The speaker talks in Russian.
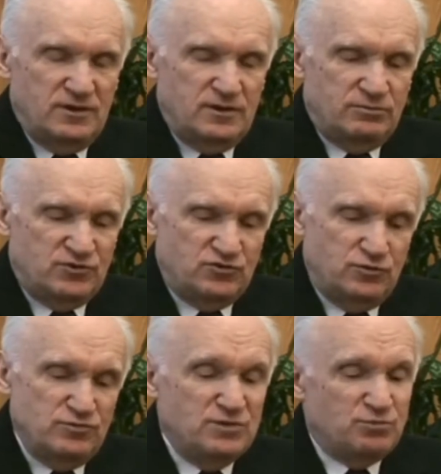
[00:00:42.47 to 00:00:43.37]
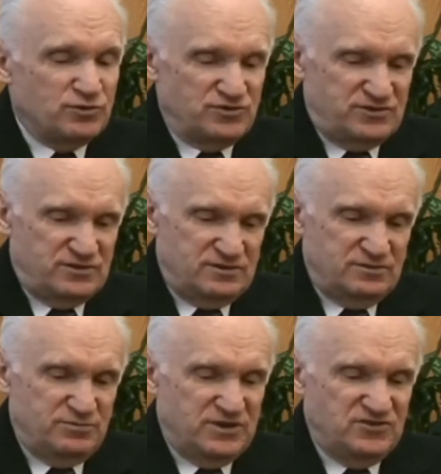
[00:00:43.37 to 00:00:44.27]
Причем не просто.
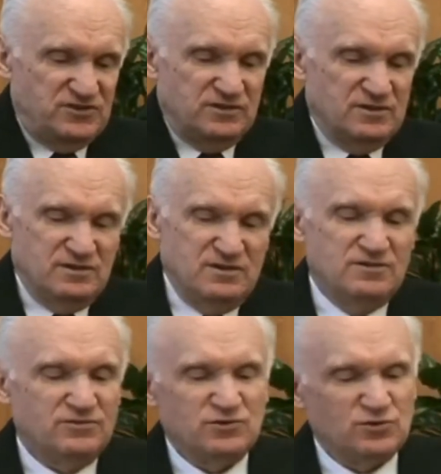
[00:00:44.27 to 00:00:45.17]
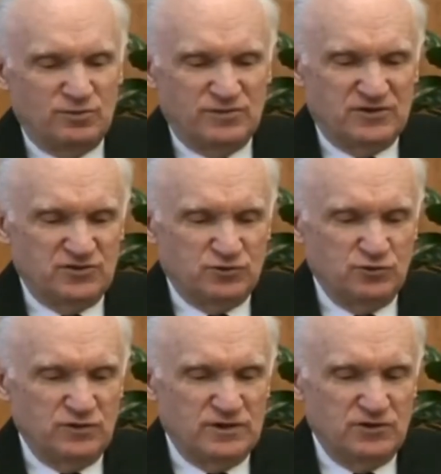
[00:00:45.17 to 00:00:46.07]
Причина не в том даже, что
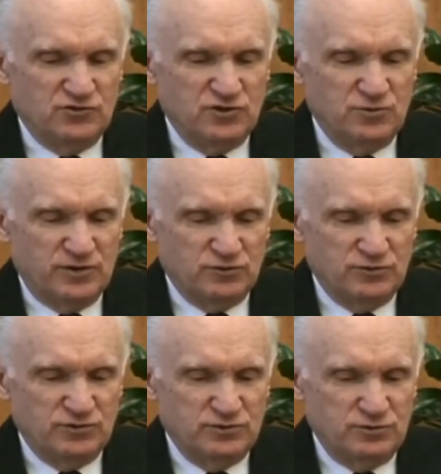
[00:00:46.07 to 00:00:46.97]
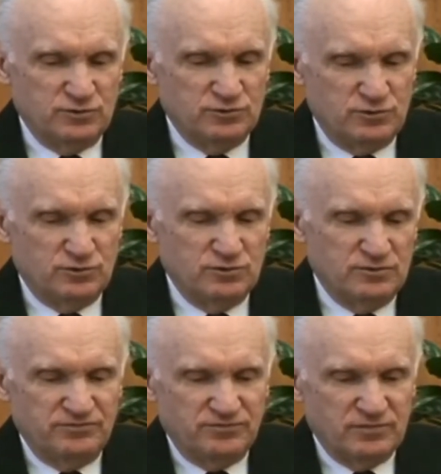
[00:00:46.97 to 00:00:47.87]
увидели, что не подходят друг другу.
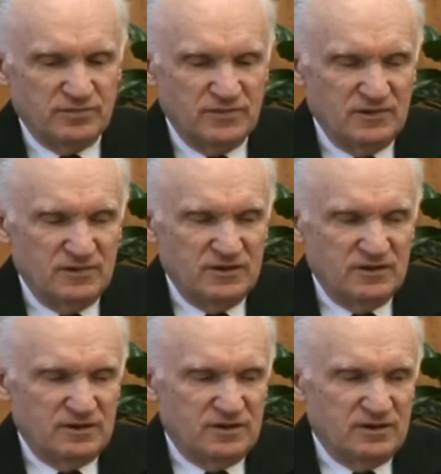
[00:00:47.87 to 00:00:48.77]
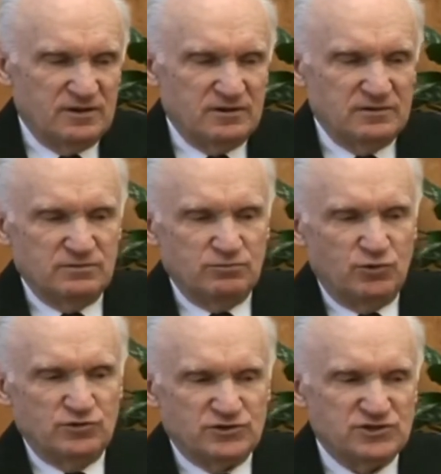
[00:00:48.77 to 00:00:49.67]
А
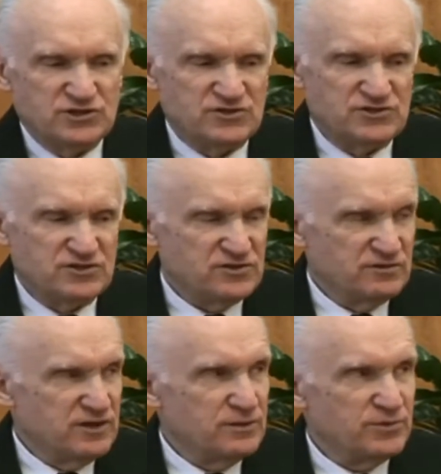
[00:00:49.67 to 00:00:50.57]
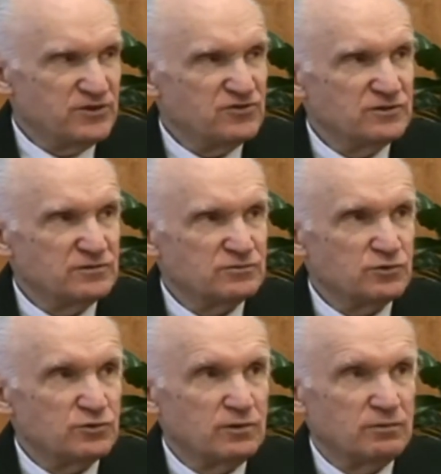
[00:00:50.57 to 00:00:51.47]
большая часть, основная причина в
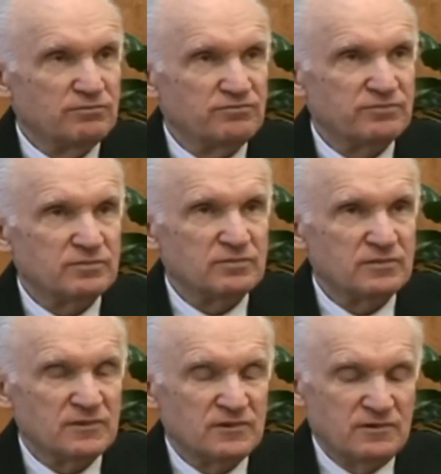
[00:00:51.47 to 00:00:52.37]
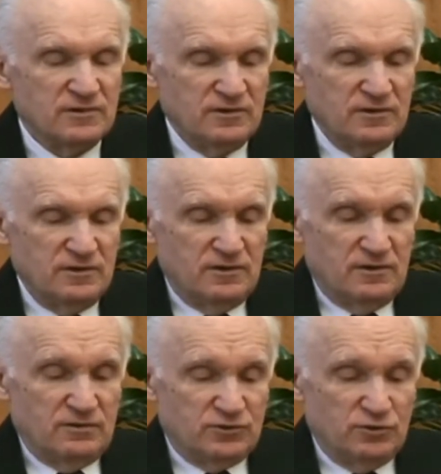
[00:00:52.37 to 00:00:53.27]
другом.
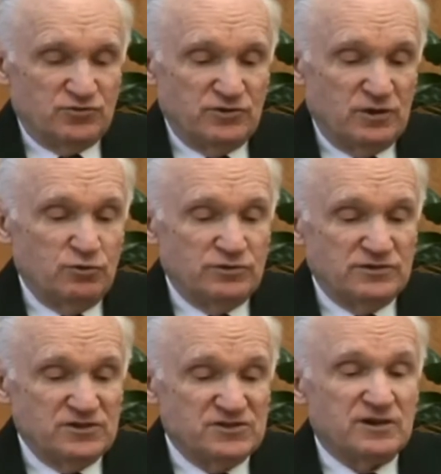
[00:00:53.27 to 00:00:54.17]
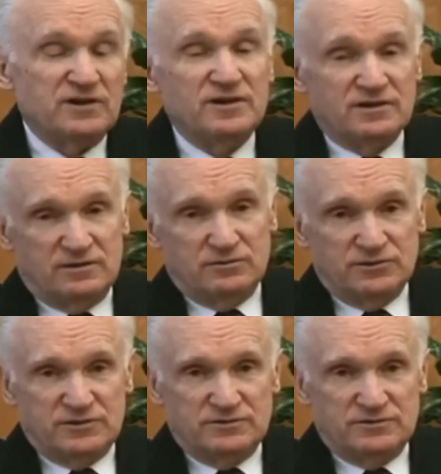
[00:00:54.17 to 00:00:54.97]
В том, что находят на стороне кого-то.